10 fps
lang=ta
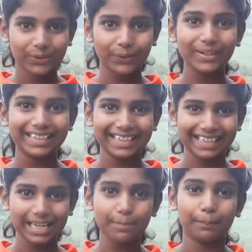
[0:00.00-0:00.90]
ஸோ
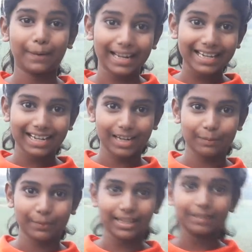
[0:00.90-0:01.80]
நீங்கள்
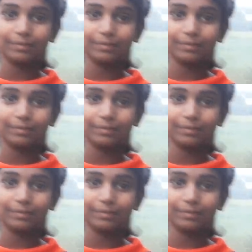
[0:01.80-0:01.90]
மறக்காமல்